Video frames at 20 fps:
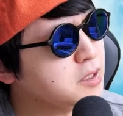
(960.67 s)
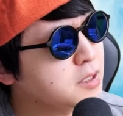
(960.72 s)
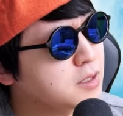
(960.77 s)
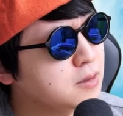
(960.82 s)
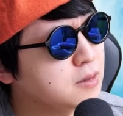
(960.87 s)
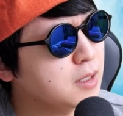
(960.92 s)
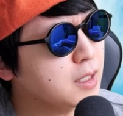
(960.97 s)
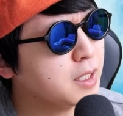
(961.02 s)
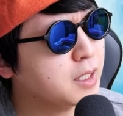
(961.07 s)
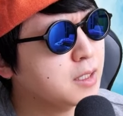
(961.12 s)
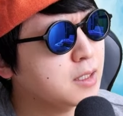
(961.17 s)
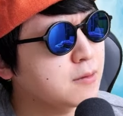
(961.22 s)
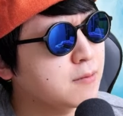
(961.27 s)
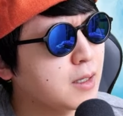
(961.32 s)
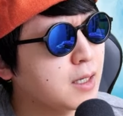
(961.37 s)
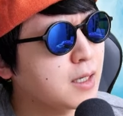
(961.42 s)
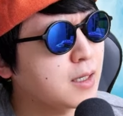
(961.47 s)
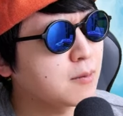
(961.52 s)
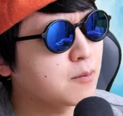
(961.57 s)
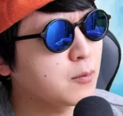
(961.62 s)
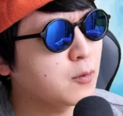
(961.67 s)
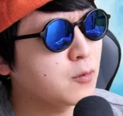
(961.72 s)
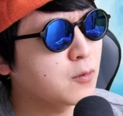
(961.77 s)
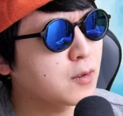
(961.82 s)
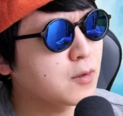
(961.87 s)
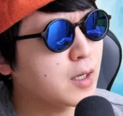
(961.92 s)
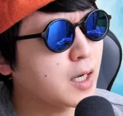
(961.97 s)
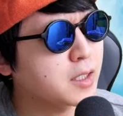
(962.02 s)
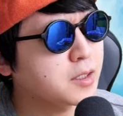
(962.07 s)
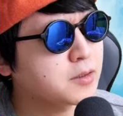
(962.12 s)
ぐらいにはもう
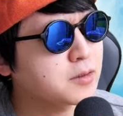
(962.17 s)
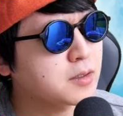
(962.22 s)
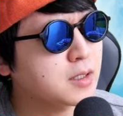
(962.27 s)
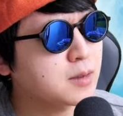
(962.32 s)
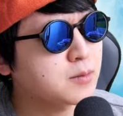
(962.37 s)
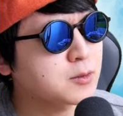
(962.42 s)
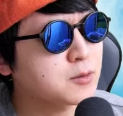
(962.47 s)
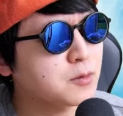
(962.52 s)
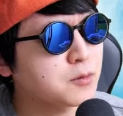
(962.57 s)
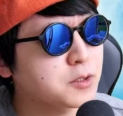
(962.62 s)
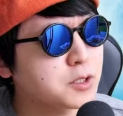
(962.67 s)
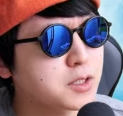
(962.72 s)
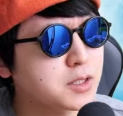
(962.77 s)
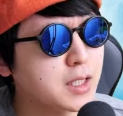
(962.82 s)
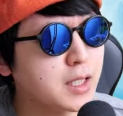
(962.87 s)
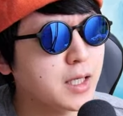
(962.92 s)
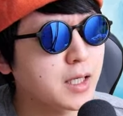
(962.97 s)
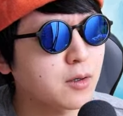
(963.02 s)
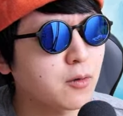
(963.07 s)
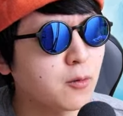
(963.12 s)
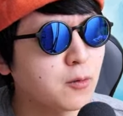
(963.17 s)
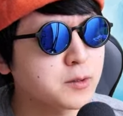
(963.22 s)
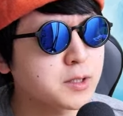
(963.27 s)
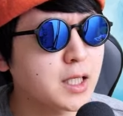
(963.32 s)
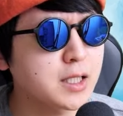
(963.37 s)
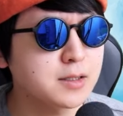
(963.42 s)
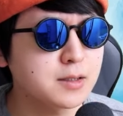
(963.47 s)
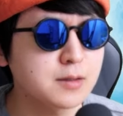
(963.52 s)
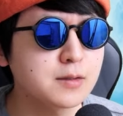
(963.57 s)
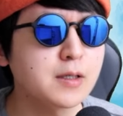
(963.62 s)
カリキュラムとして高
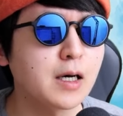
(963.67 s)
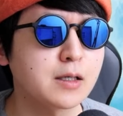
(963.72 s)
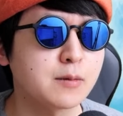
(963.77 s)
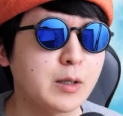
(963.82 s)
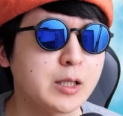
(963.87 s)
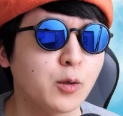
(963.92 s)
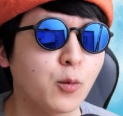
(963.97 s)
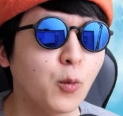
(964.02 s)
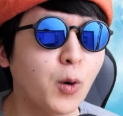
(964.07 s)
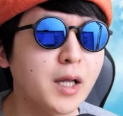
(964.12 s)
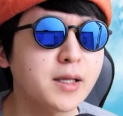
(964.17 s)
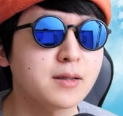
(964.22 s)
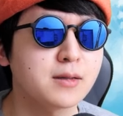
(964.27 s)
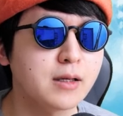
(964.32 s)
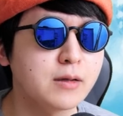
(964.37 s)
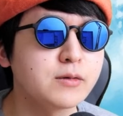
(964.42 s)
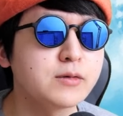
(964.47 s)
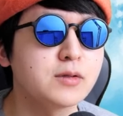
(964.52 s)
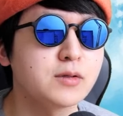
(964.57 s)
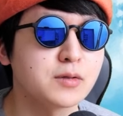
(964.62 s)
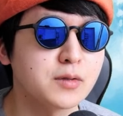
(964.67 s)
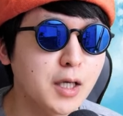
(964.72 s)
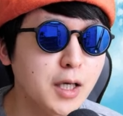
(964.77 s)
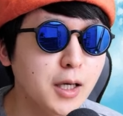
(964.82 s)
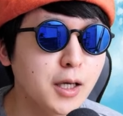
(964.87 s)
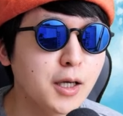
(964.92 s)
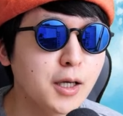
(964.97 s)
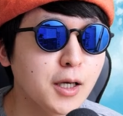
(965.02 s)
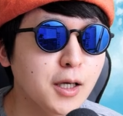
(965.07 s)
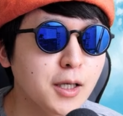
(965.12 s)
3数学まで終わってるっていうね
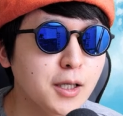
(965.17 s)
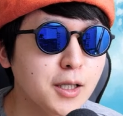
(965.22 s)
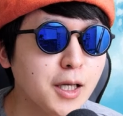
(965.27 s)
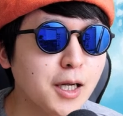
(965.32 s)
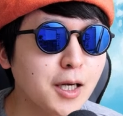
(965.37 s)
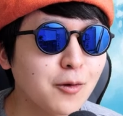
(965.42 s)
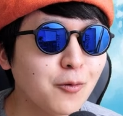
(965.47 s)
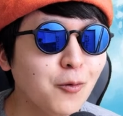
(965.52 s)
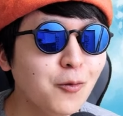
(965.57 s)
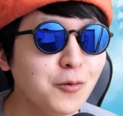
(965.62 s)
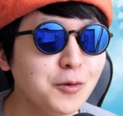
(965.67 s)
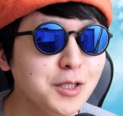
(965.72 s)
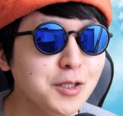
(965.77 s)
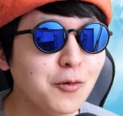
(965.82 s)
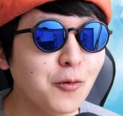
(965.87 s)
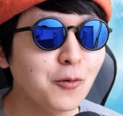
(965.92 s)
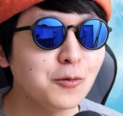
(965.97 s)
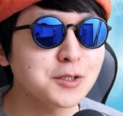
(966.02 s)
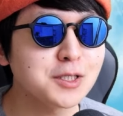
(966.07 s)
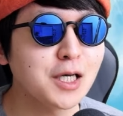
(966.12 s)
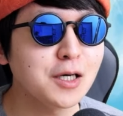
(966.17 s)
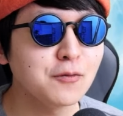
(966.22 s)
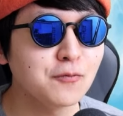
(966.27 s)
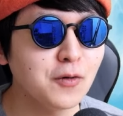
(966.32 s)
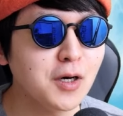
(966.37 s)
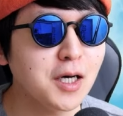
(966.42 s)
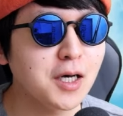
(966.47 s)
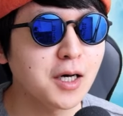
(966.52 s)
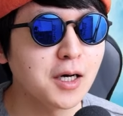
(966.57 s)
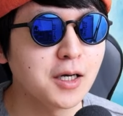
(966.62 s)
だから高2高3
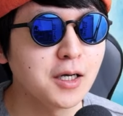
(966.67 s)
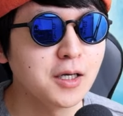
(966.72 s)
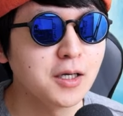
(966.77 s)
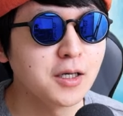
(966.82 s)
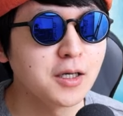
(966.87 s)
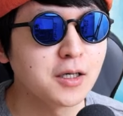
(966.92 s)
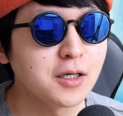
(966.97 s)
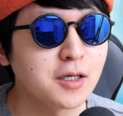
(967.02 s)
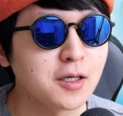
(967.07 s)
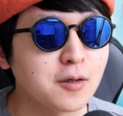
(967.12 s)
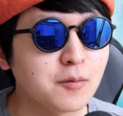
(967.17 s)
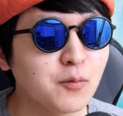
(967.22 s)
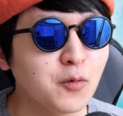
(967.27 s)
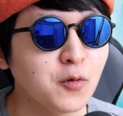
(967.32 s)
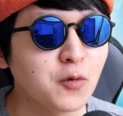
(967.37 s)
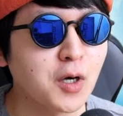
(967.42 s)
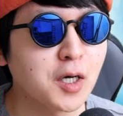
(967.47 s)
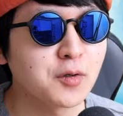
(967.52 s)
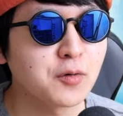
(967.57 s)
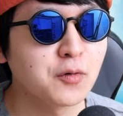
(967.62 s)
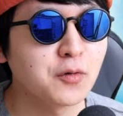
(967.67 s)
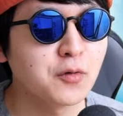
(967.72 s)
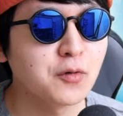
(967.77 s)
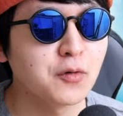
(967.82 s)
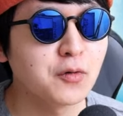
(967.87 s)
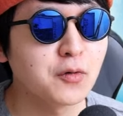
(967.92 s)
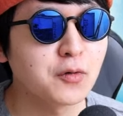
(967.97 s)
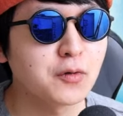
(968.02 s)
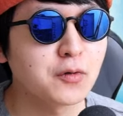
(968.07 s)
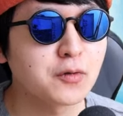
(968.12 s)
はもうあ
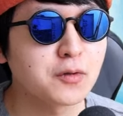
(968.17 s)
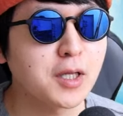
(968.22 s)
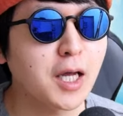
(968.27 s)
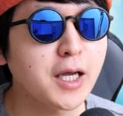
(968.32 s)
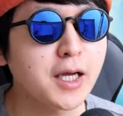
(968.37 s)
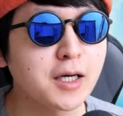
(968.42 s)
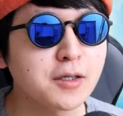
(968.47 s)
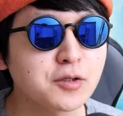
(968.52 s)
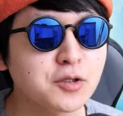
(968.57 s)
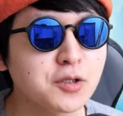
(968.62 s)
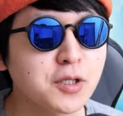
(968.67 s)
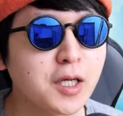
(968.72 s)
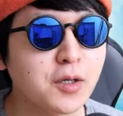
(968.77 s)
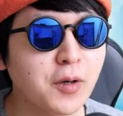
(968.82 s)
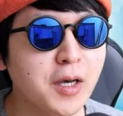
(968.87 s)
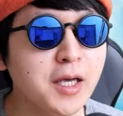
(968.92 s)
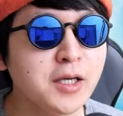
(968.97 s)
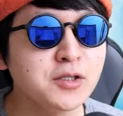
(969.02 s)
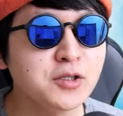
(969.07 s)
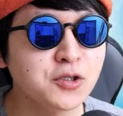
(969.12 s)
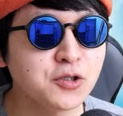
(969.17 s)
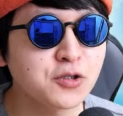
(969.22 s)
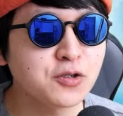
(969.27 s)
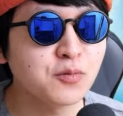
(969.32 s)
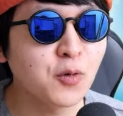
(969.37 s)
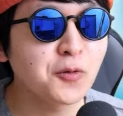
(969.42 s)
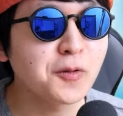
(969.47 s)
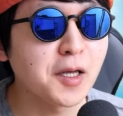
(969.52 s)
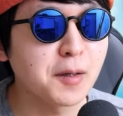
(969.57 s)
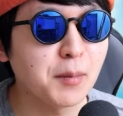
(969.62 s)
の大学受験の演習
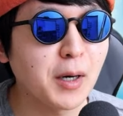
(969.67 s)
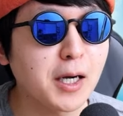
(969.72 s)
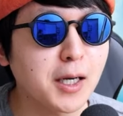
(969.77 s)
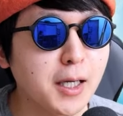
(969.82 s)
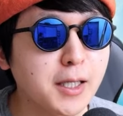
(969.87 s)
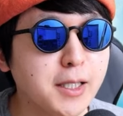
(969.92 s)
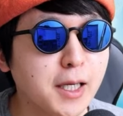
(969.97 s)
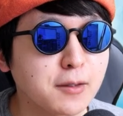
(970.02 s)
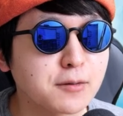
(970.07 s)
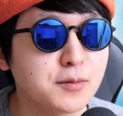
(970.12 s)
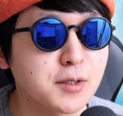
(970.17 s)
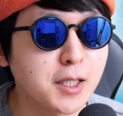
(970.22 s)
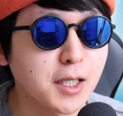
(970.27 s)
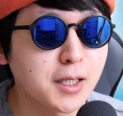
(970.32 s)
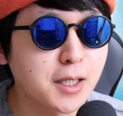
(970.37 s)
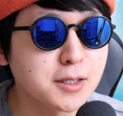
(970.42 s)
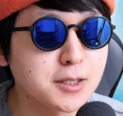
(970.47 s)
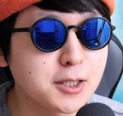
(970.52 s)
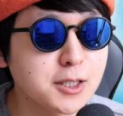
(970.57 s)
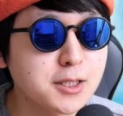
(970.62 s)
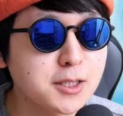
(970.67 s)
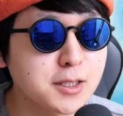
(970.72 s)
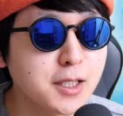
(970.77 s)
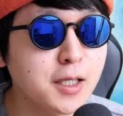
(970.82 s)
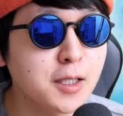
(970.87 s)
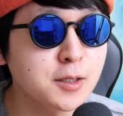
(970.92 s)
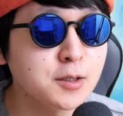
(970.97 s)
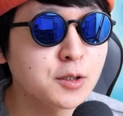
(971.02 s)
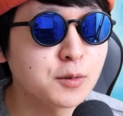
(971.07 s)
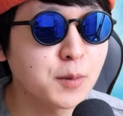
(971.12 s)
問題ばっかりやるみたいな実践
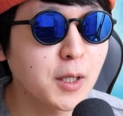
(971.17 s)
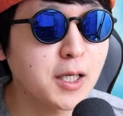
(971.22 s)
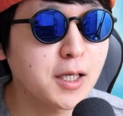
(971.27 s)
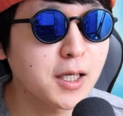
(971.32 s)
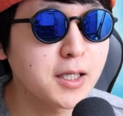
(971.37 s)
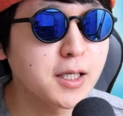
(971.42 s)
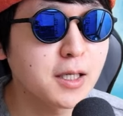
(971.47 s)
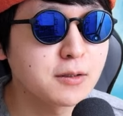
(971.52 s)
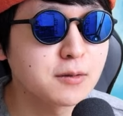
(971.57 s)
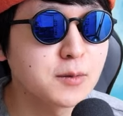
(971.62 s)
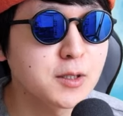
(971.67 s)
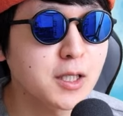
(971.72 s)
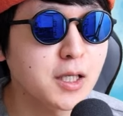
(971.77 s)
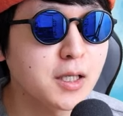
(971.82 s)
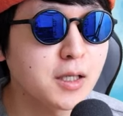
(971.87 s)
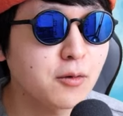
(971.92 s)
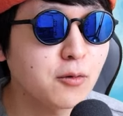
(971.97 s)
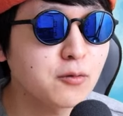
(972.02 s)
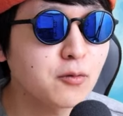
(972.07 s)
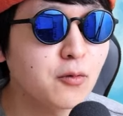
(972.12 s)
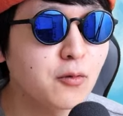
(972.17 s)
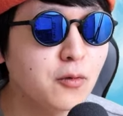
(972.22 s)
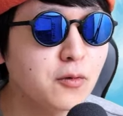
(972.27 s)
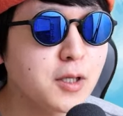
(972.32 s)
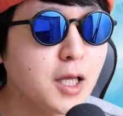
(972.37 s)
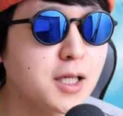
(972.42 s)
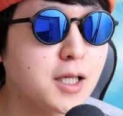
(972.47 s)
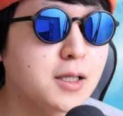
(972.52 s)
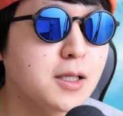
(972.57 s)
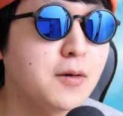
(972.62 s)
演習ばっかりやるみたいなことを
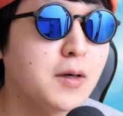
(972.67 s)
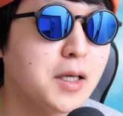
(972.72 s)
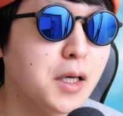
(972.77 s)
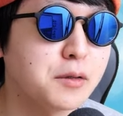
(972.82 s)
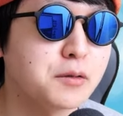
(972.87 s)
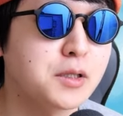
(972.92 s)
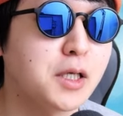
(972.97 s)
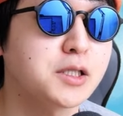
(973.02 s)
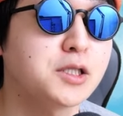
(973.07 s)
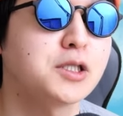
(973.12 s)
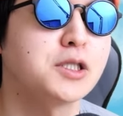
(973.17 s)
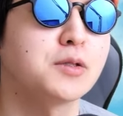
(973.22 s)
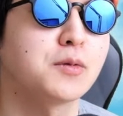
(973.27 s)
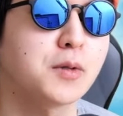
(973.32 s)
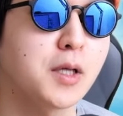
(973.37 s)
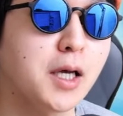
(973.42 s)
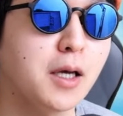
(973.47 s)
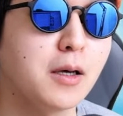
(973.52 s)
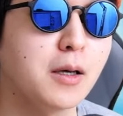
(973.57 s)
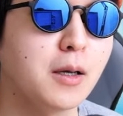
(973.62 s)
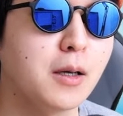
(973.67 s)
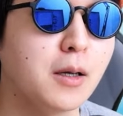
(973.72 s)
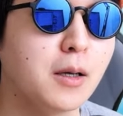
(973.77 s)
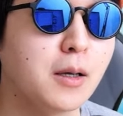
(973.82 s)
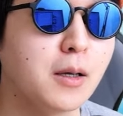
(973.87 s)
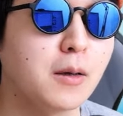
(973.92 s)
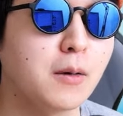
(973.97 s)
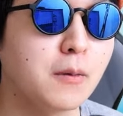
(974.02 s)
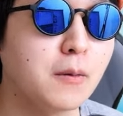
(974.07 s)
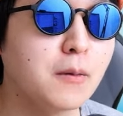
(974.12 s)
奈良ではやるらしいのね。
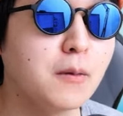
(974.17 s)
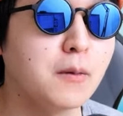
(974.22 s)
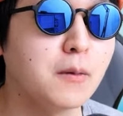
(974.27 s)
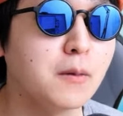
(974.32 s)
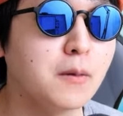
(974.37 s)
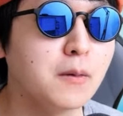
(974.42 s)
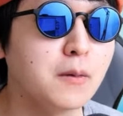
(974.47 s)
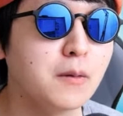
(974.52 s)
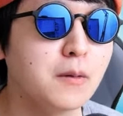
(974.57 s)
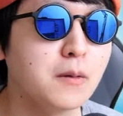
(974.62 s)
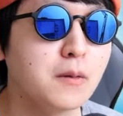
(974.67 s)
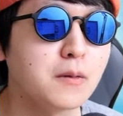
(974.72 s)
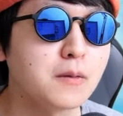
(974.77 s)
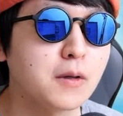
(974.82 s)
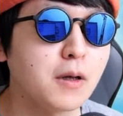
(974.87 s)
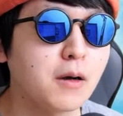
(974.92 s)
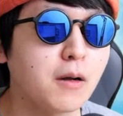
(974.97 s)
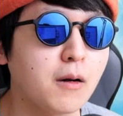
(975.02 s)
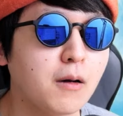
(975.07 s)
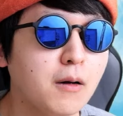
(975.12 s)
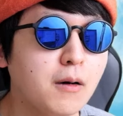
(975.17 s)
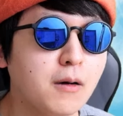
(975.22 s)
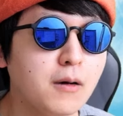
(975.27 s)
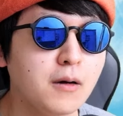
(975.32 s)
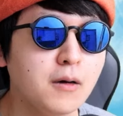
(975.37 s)
うん、だから